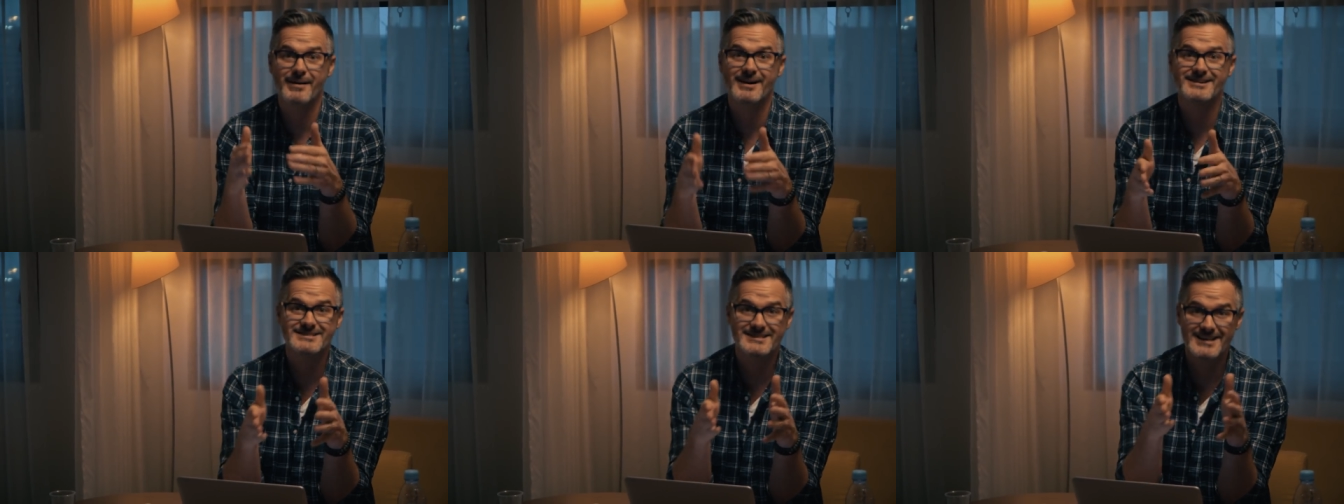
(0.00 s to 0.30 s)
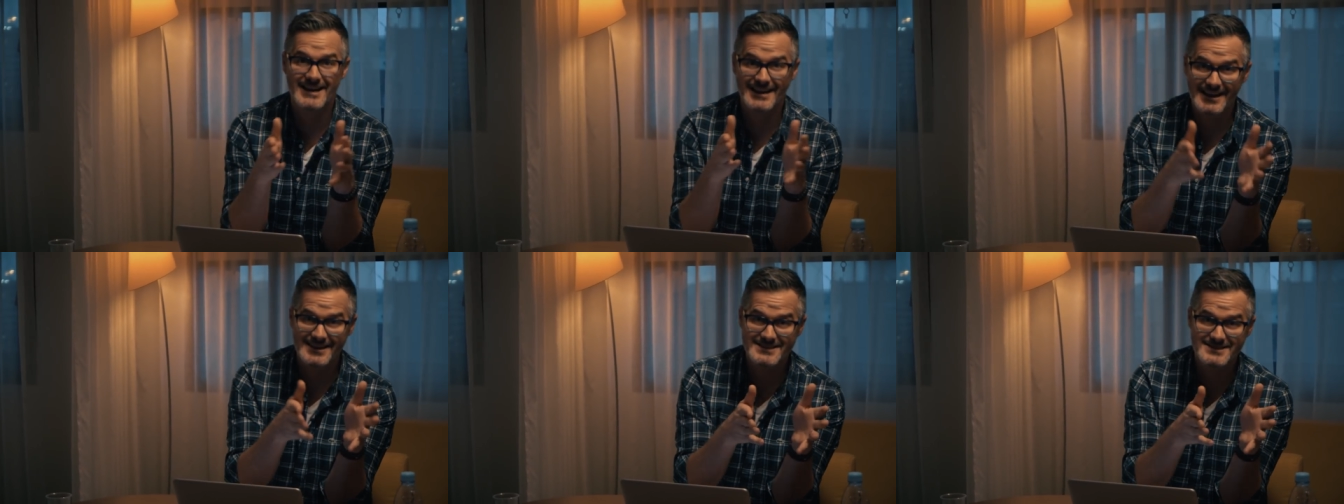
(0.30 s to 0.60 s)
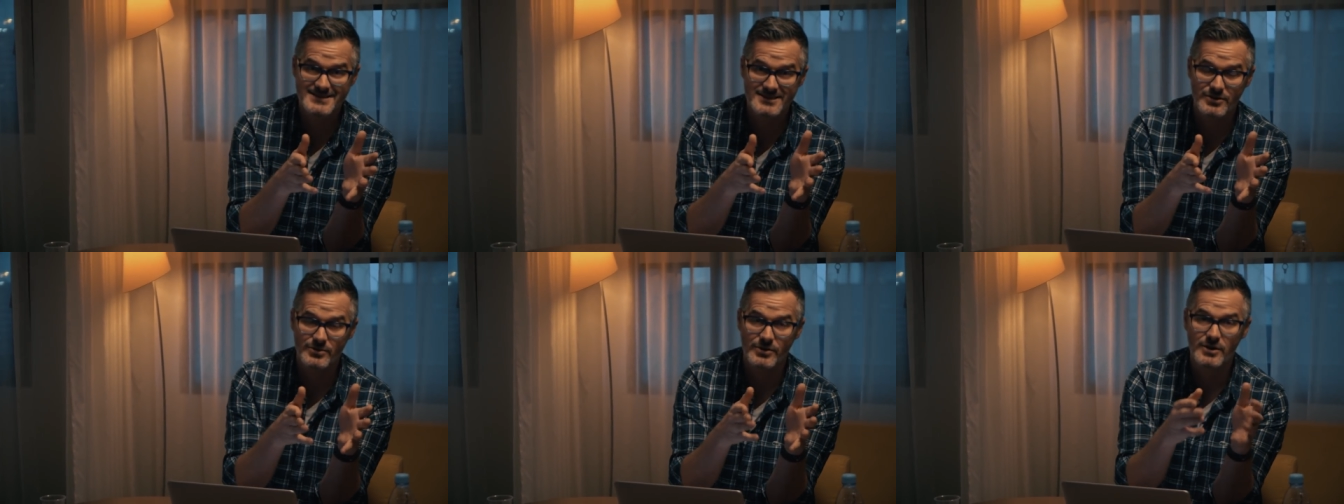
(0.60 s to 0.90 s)
passez à
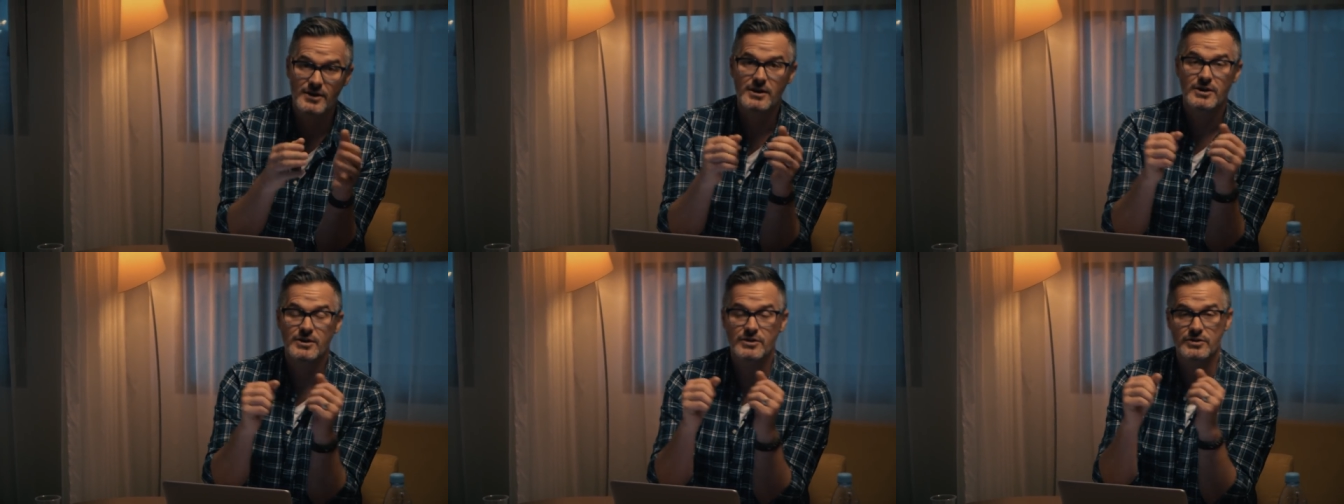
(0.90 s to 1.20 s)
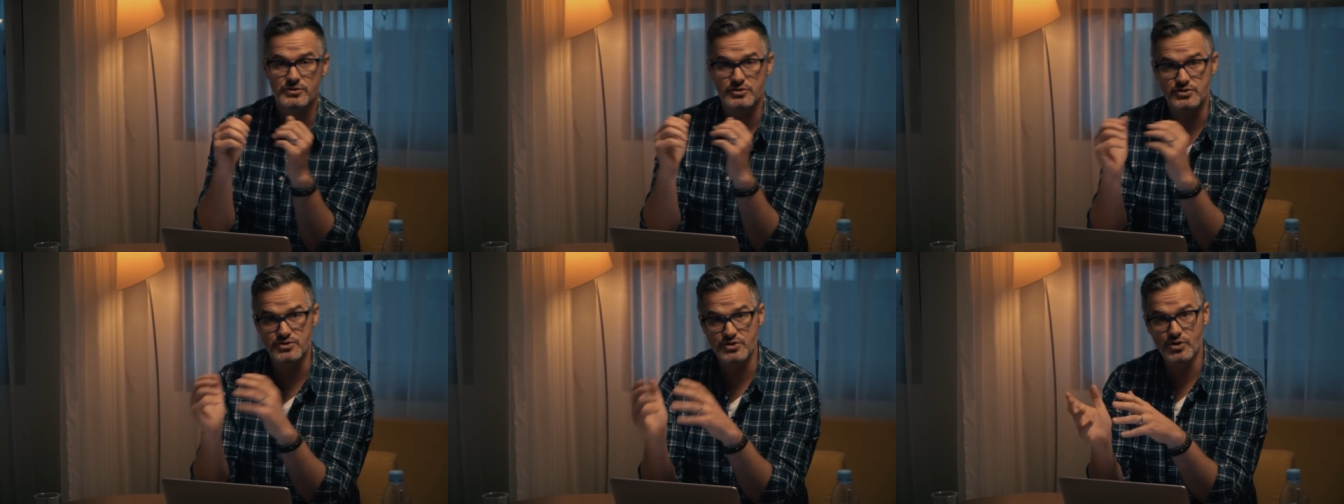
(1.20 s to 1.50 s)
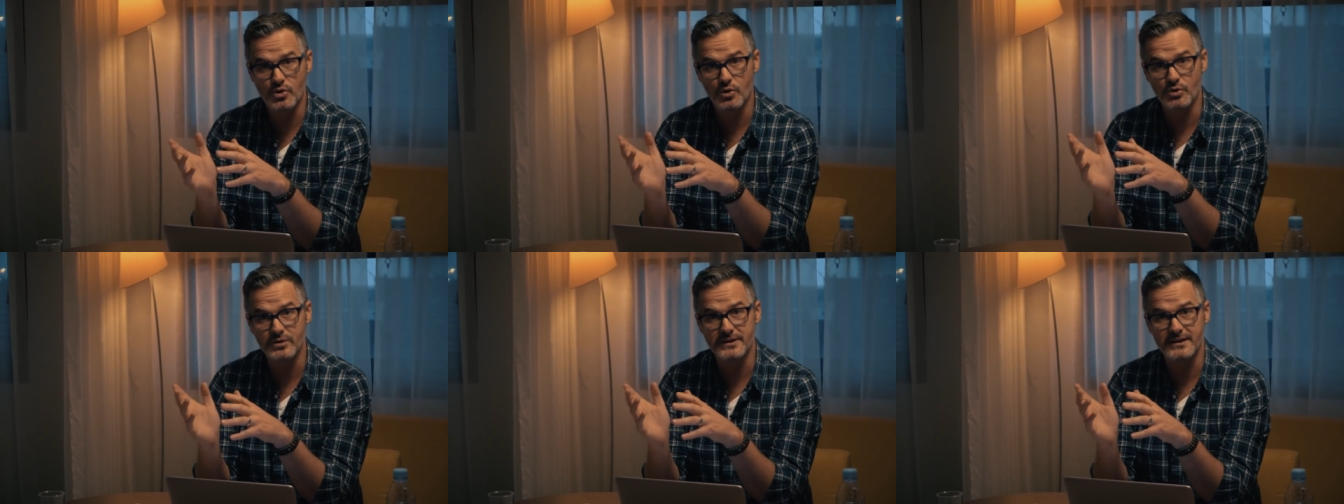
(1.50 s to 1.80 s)
l'action
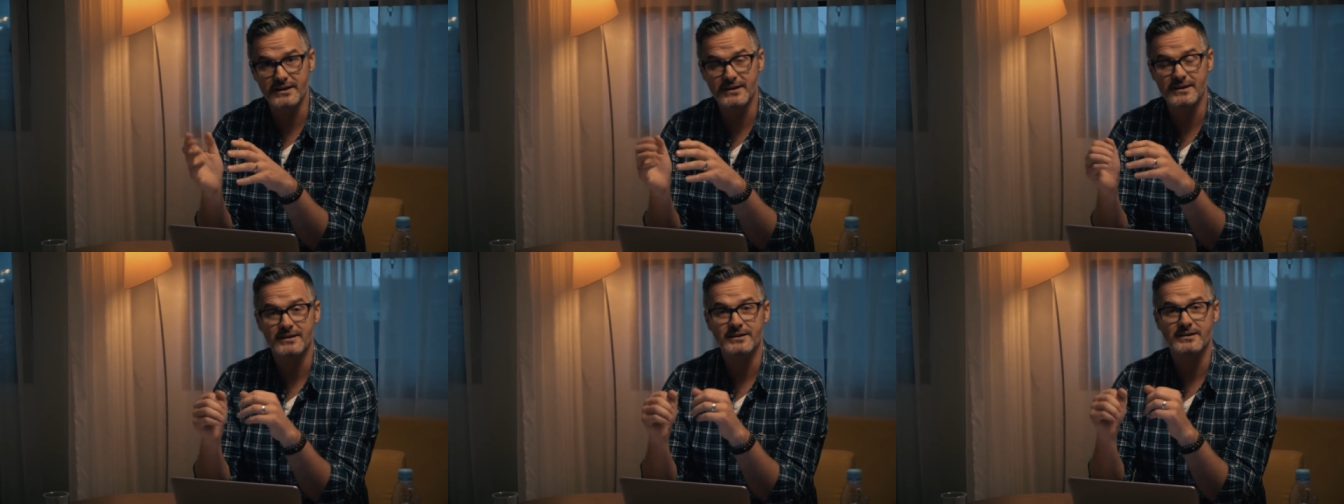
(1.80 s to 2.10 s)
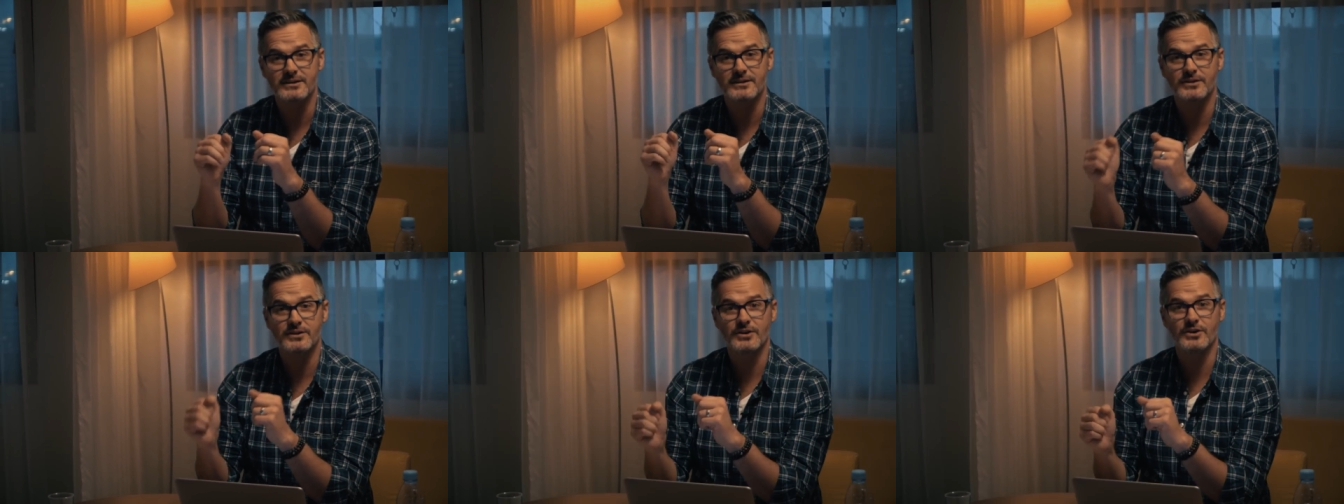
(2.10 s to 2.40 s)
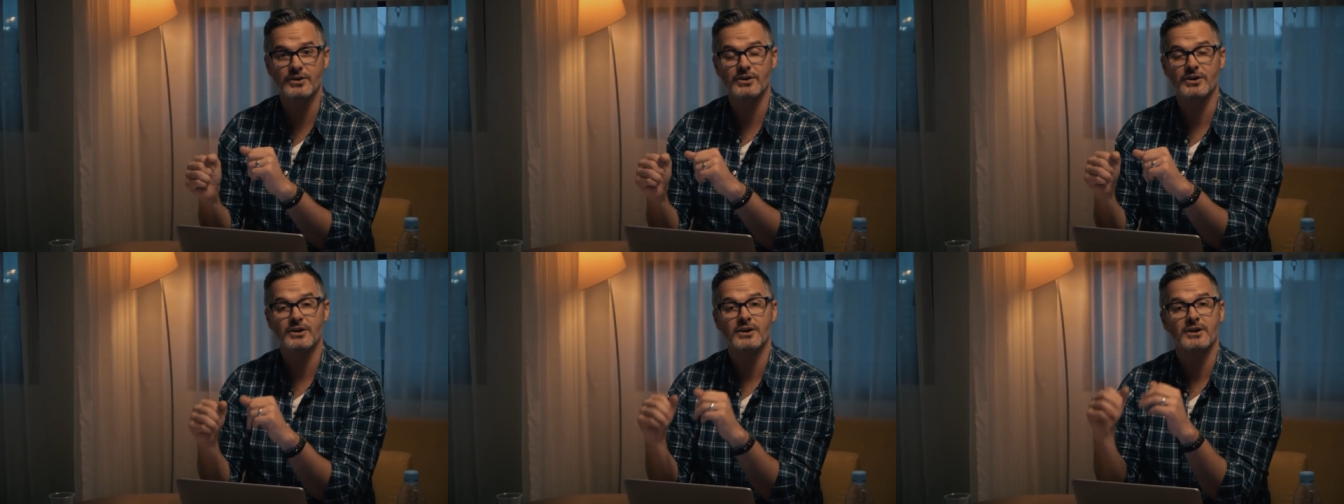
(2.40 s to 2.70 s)
du côté
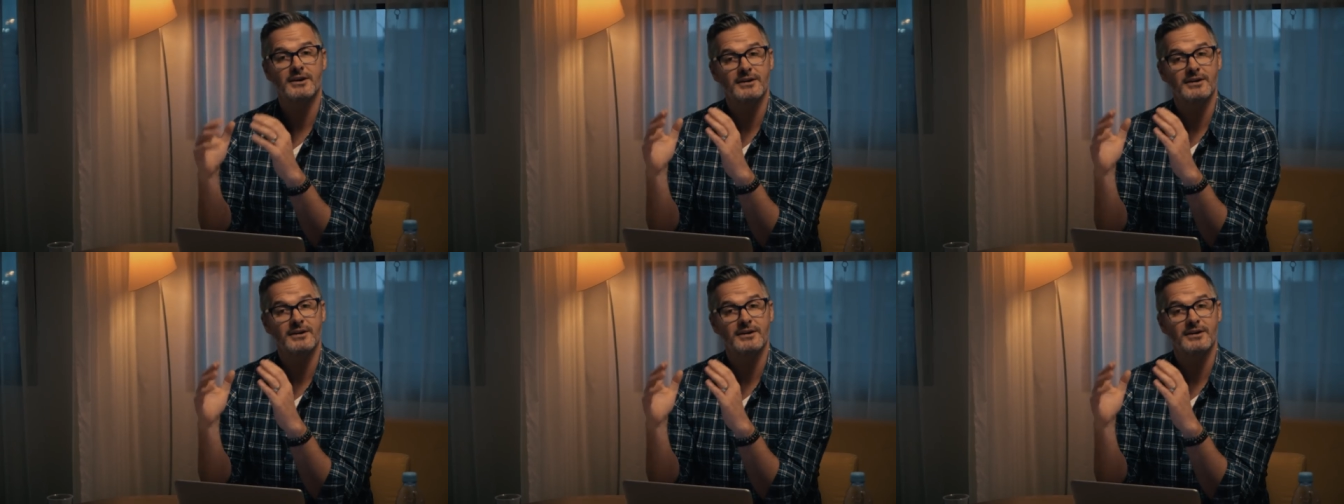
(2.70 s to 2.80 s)
de